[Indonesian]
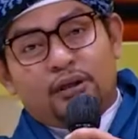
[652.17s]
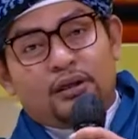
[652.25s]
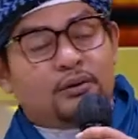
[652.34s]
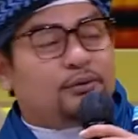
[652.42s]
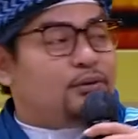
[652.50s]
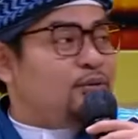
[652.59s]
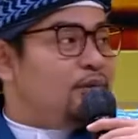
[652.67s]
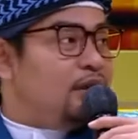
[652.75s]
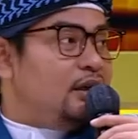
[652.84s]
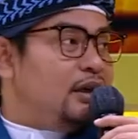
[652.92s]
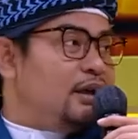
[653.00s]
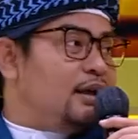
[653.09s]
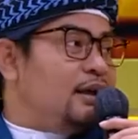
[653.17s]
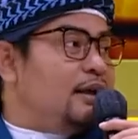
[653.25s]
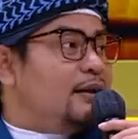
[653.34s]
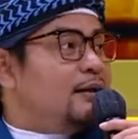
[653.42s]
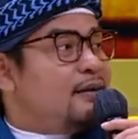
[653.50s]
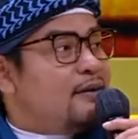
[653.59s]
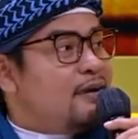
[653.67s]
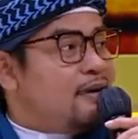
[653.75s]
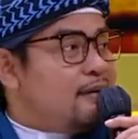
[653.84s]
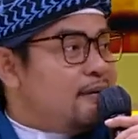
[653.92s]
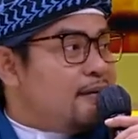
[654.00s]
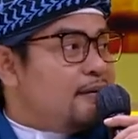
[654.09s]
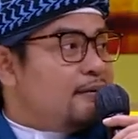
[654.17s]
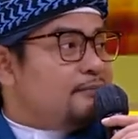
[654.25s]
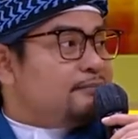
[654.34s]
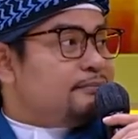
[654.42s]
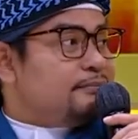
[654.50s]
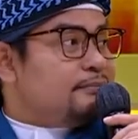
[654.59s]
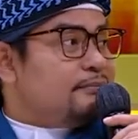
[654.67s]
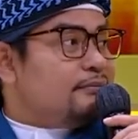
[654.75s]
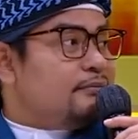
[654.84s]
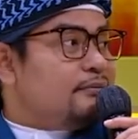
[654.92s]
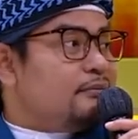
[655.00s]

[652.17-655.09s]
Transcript: Alhamdulillah malah yang paham agama